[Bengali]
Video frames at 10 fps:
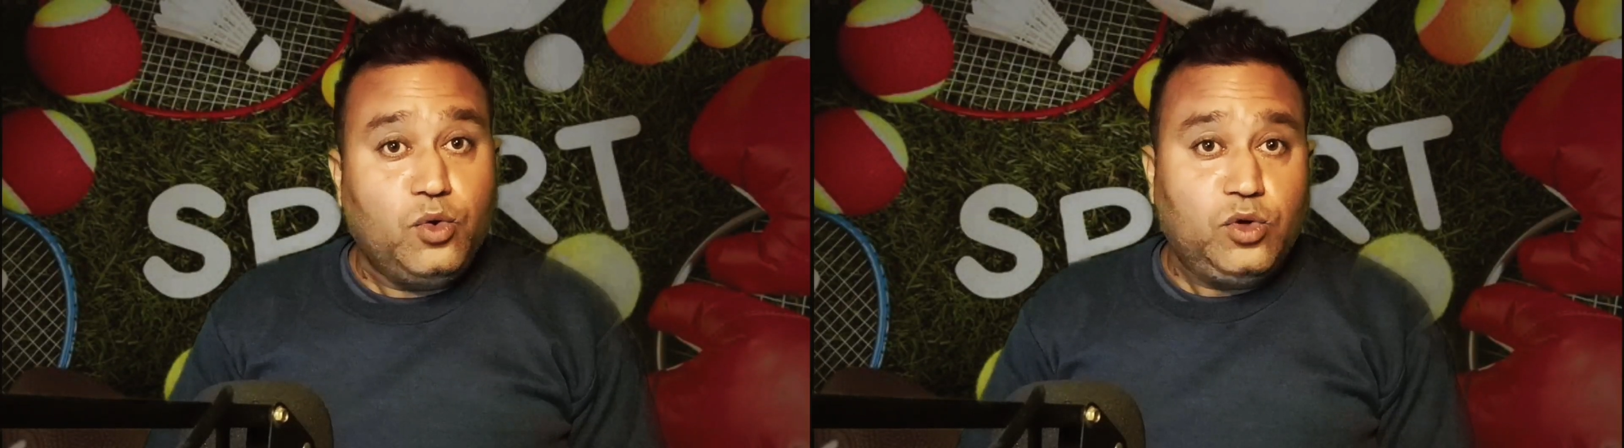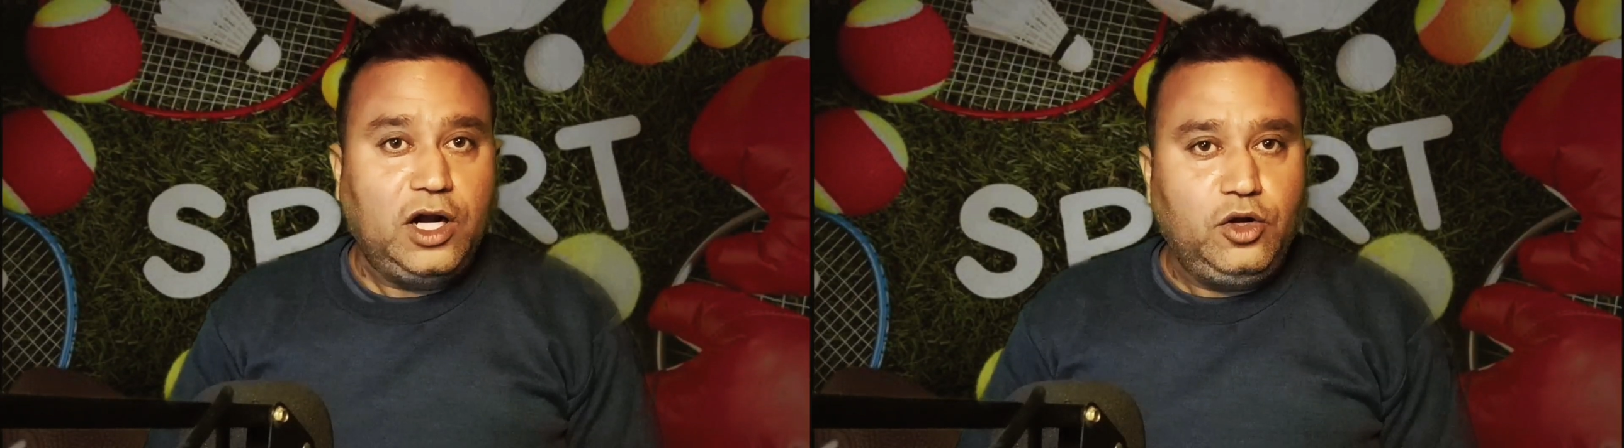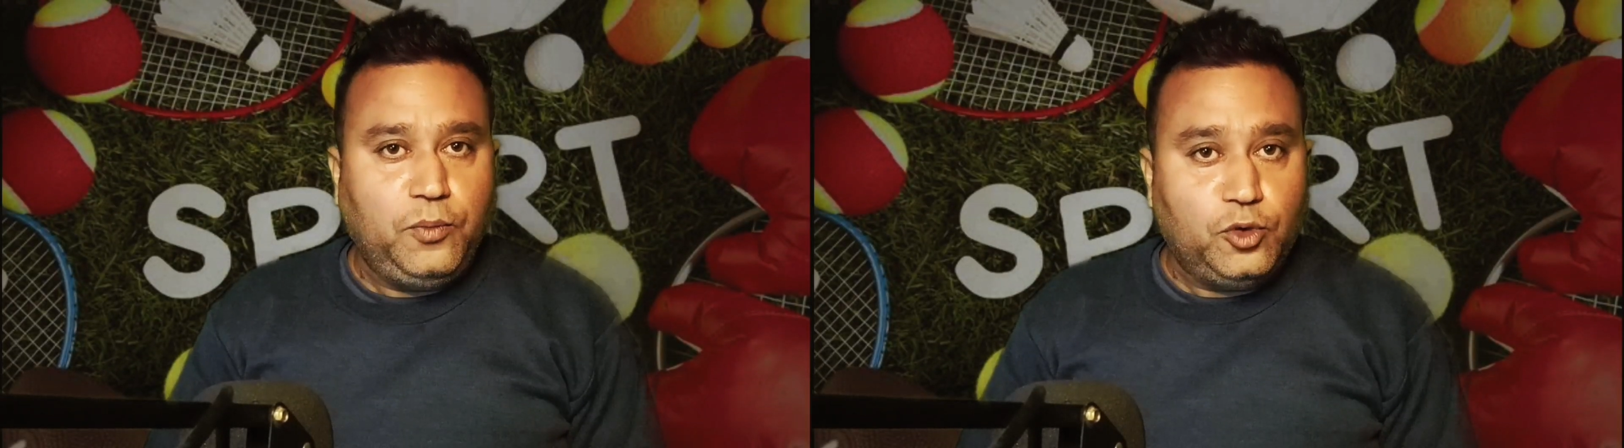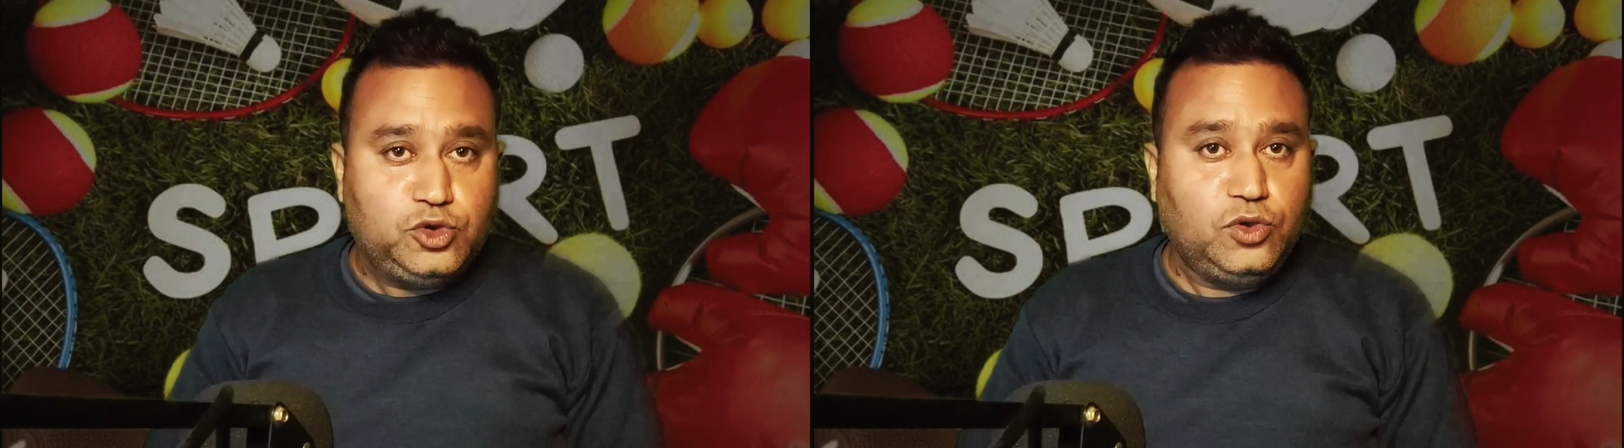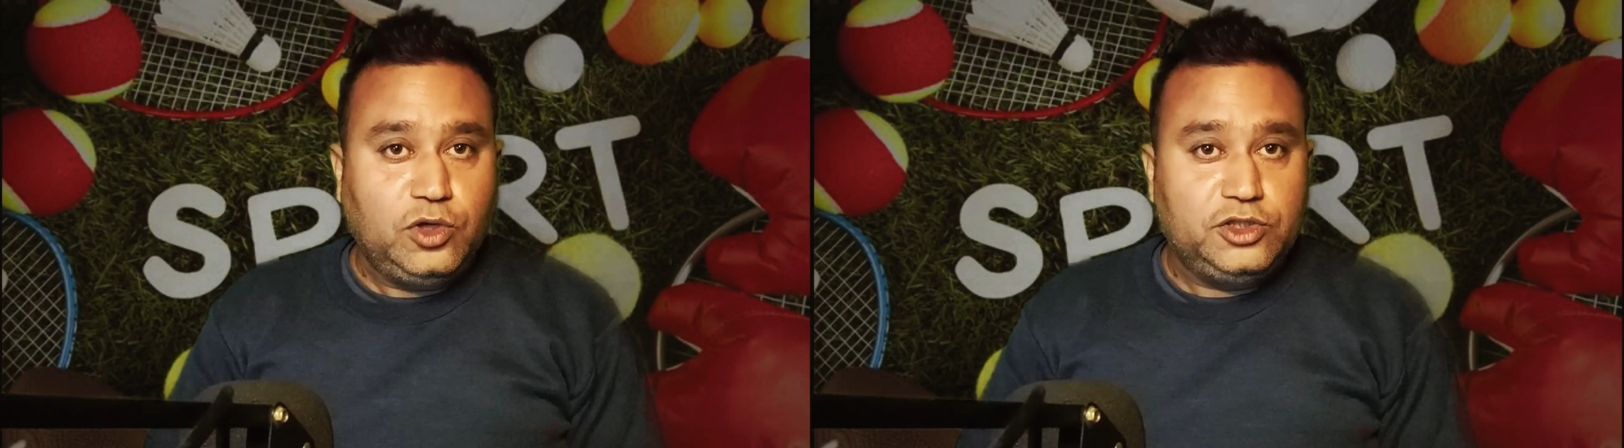রোনাল্ডো
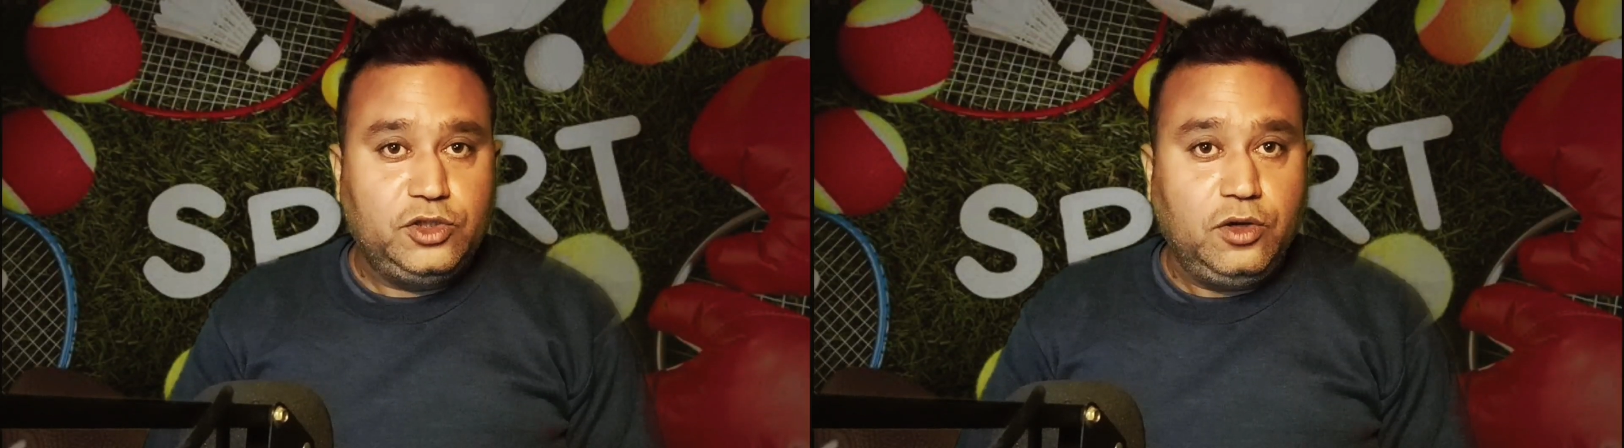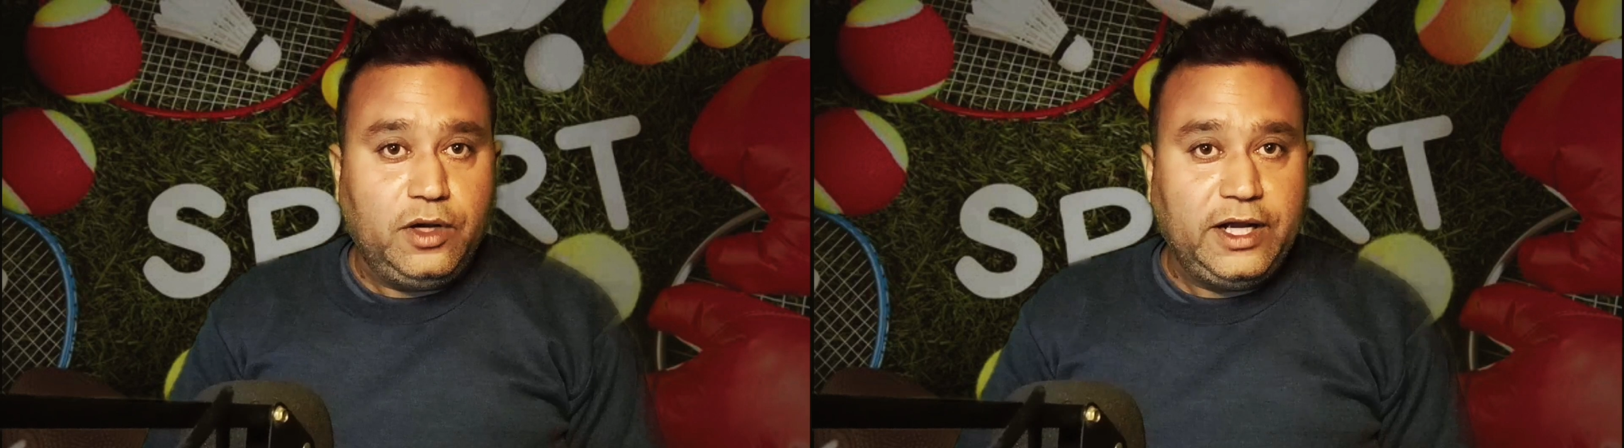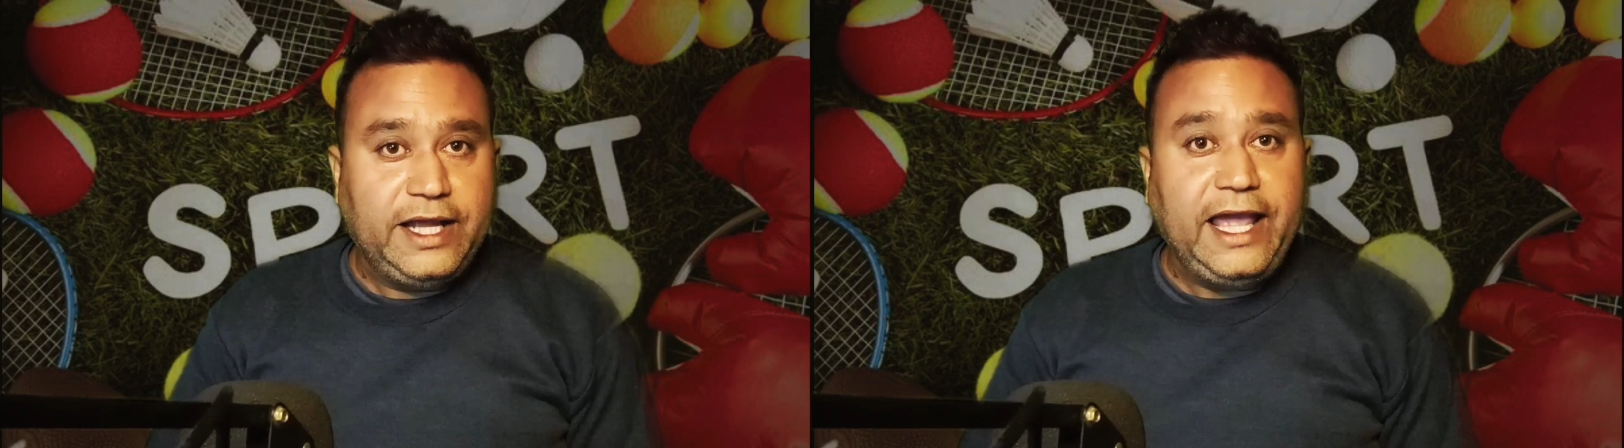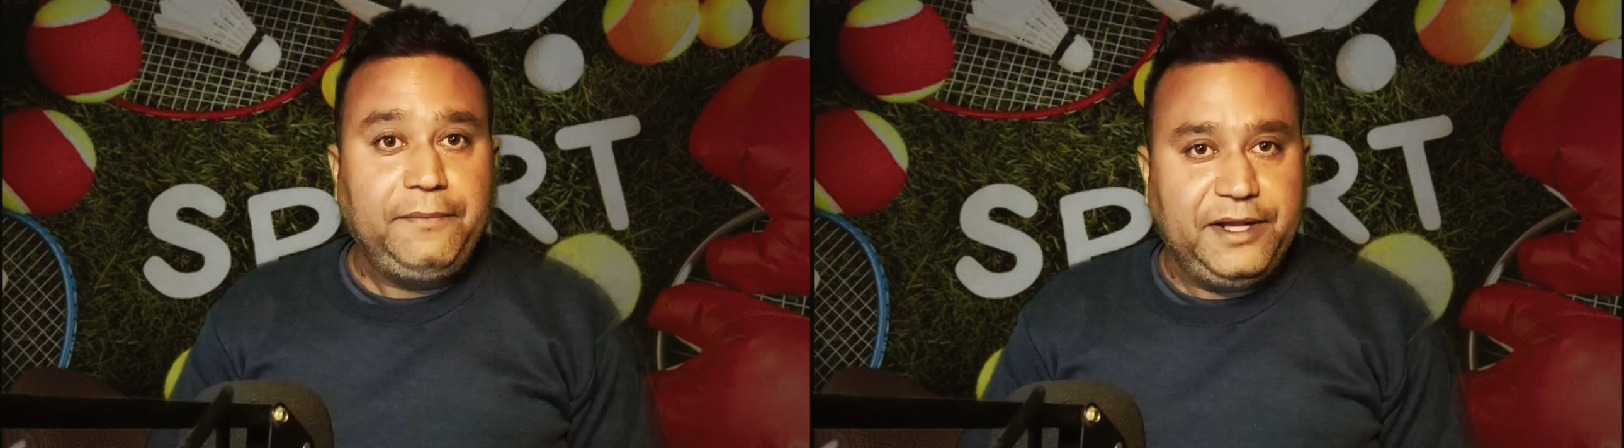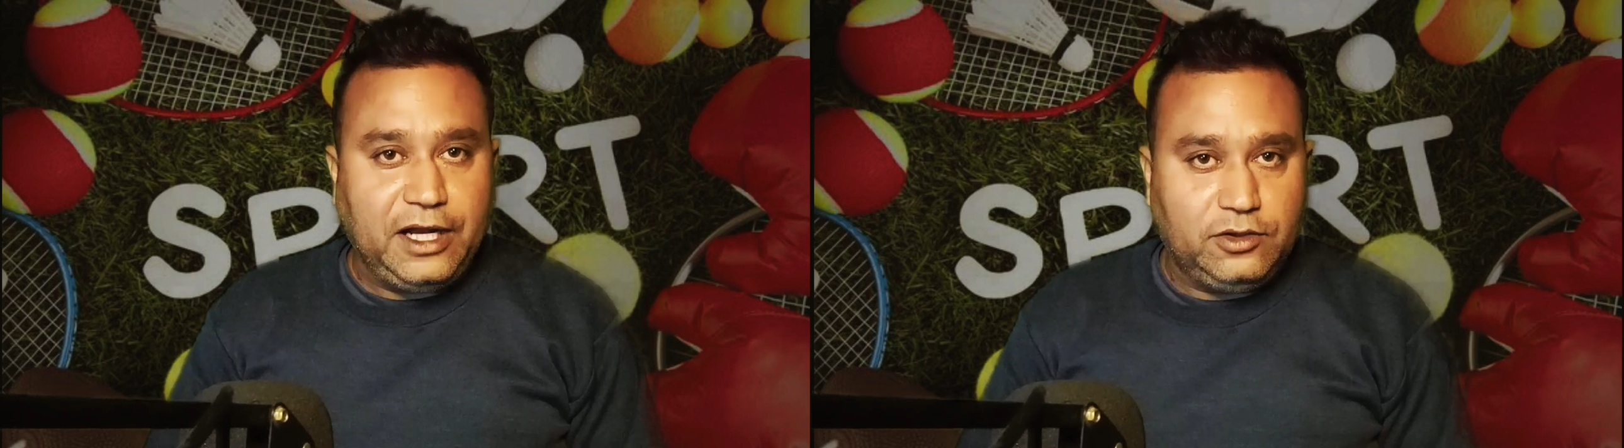প্রশ্ন করেছিল
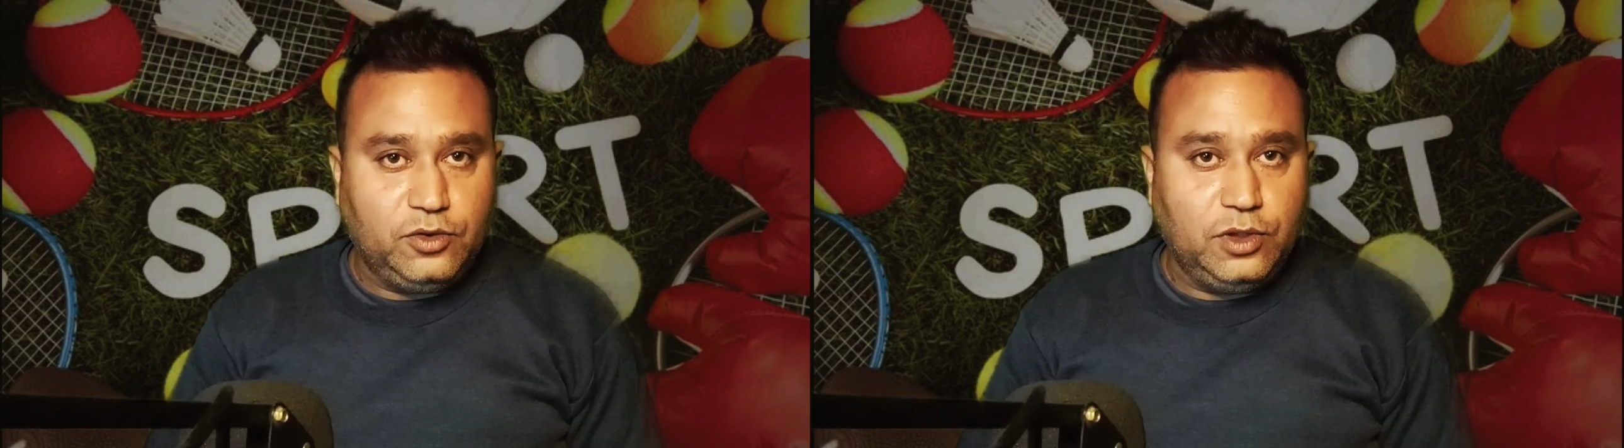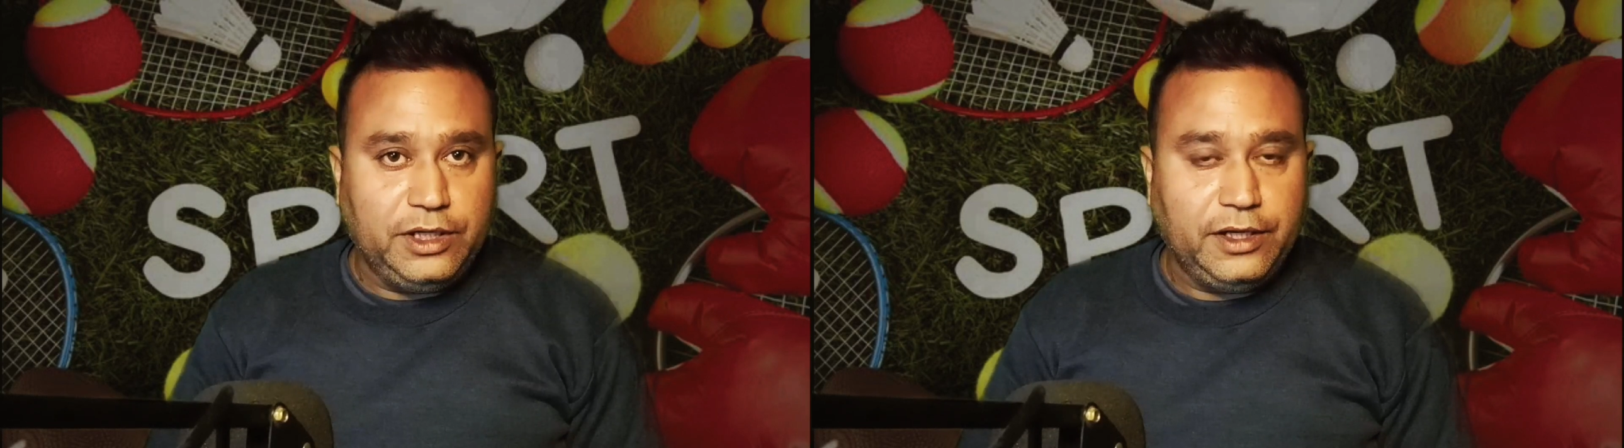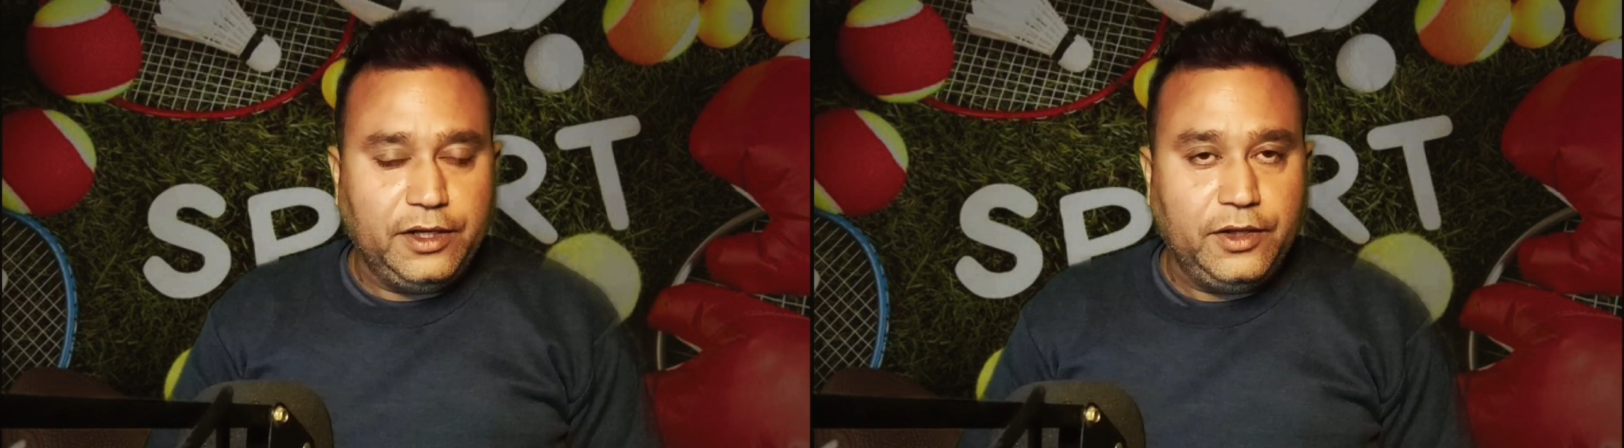কে বিরাট কোহলি